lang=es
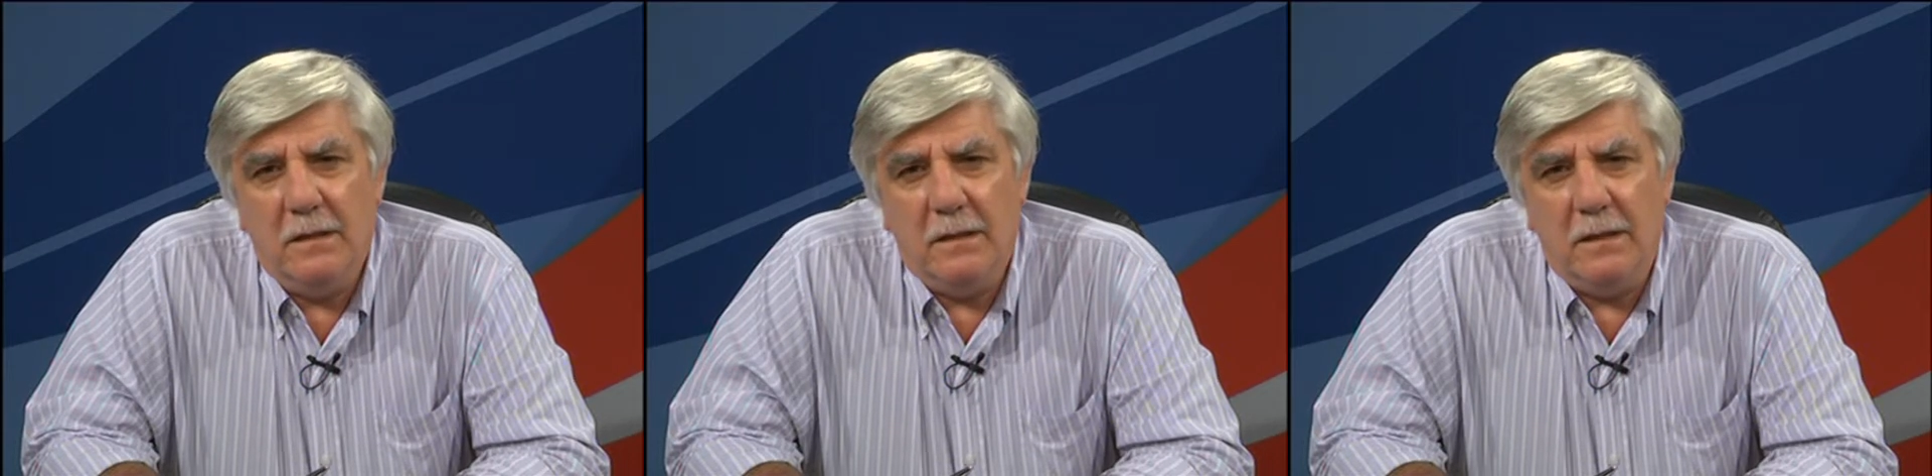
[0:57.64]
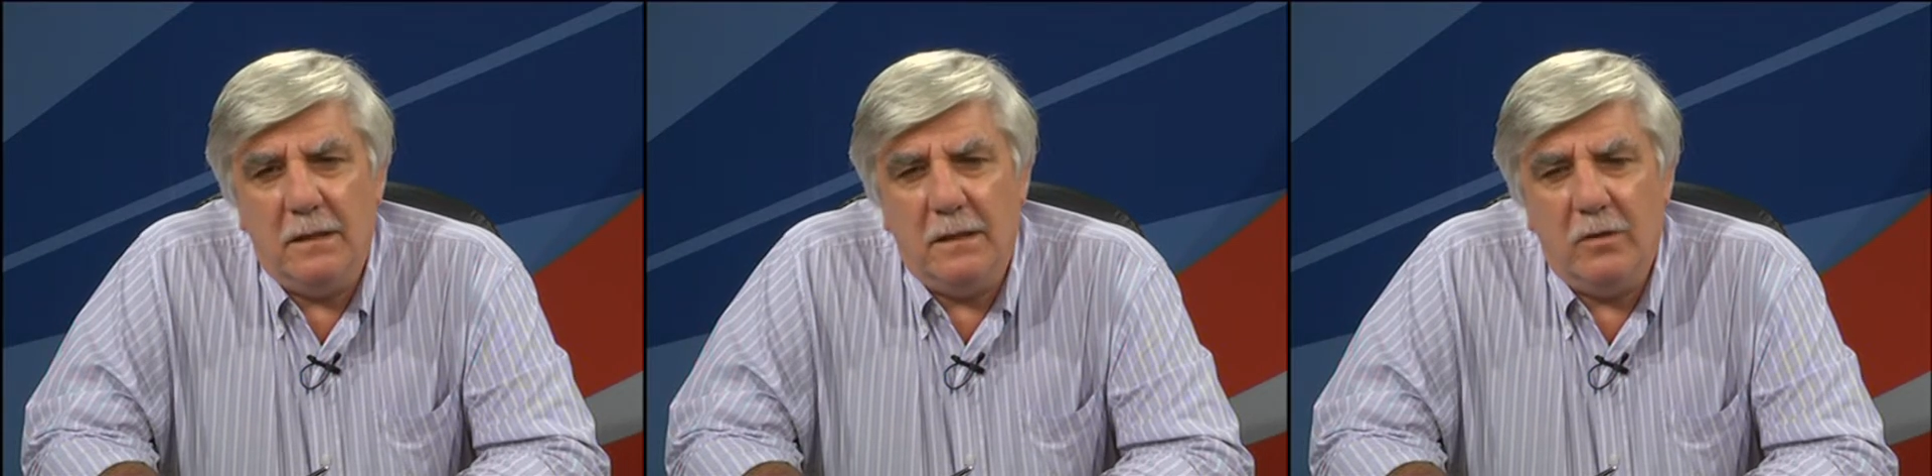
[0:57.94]

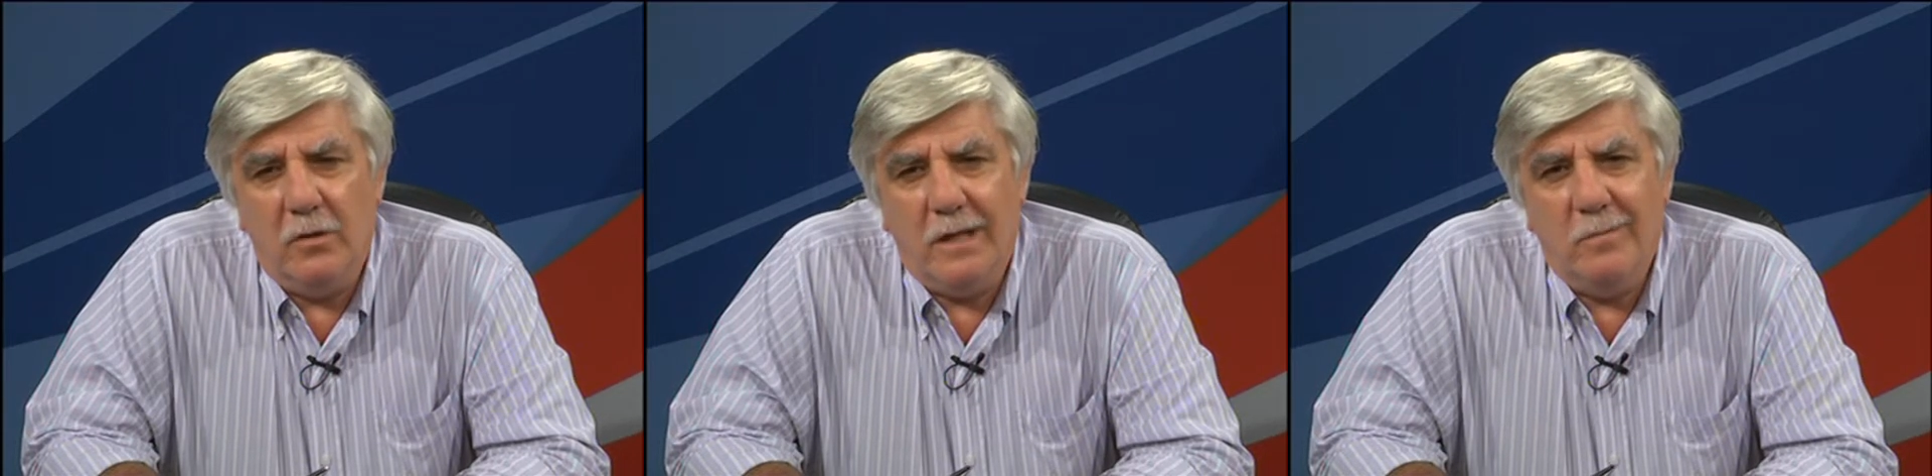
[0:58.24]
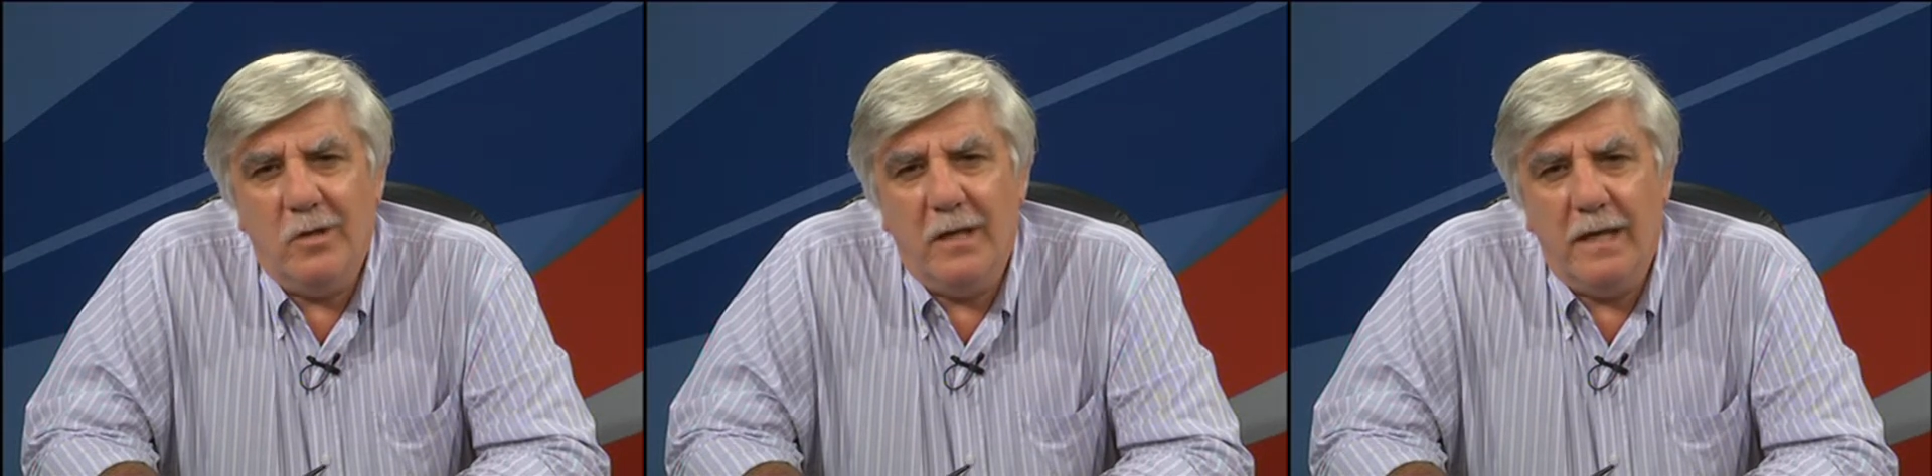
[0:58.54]
Eh, no
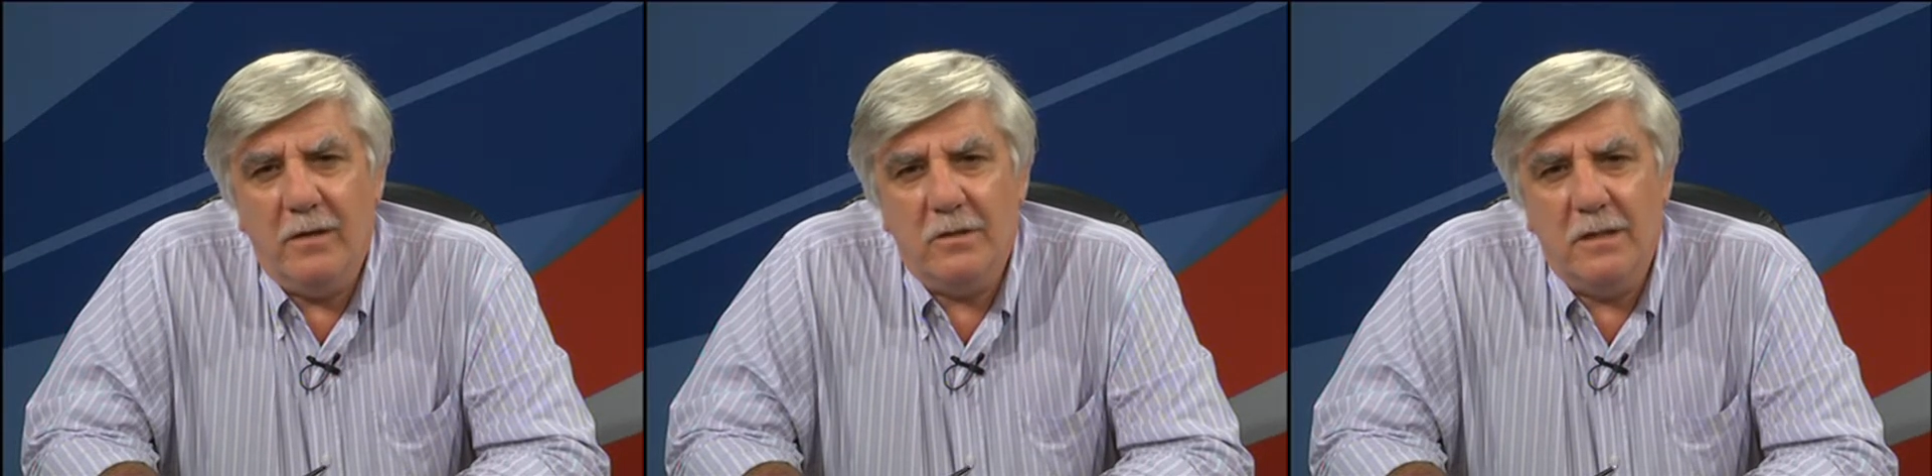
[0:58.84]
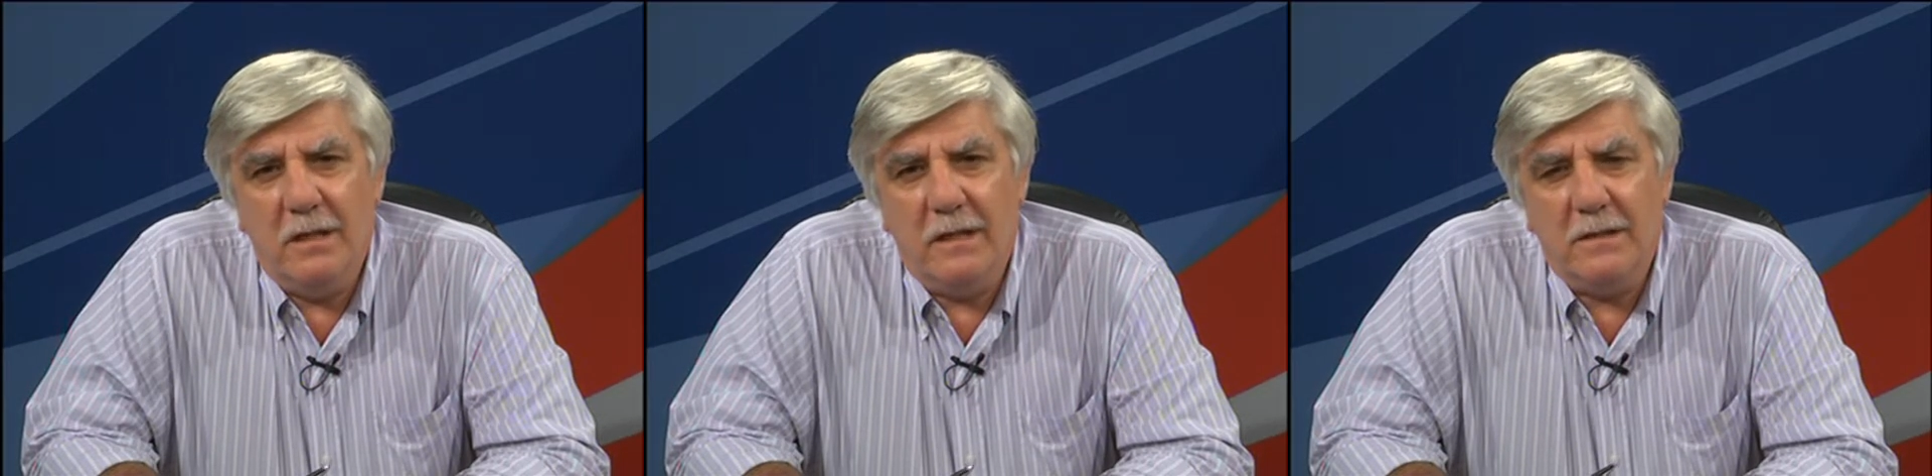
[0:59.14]
queremos quedarnos en
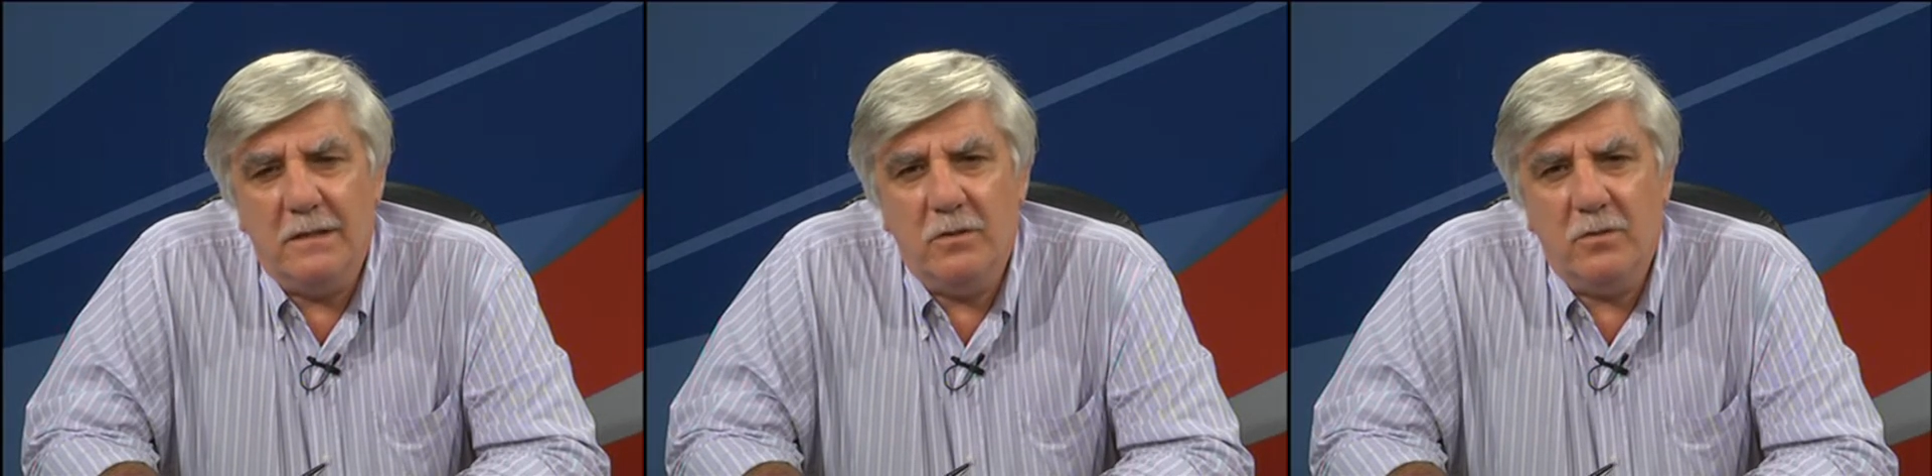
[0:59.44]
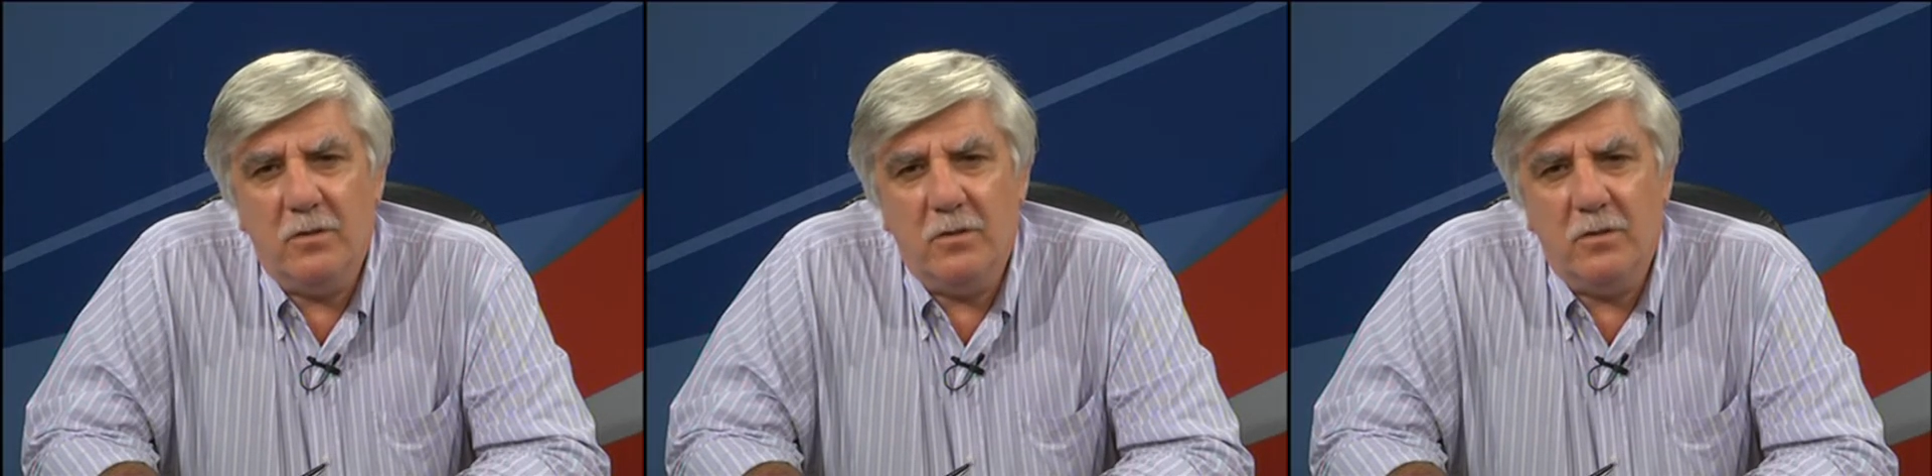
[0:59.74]
el ejercicio